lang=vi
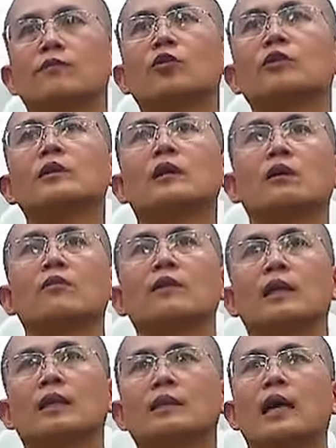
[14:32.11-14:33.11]
vô thường nó không
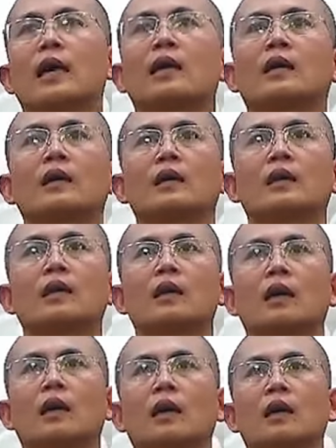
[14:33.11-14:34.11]
phải là ta
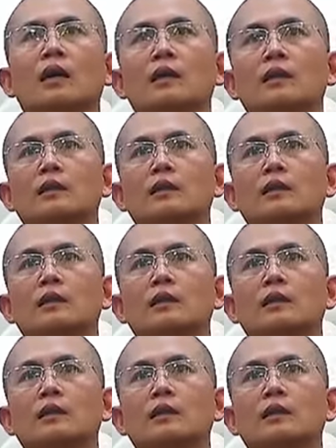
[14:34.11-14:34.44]
à,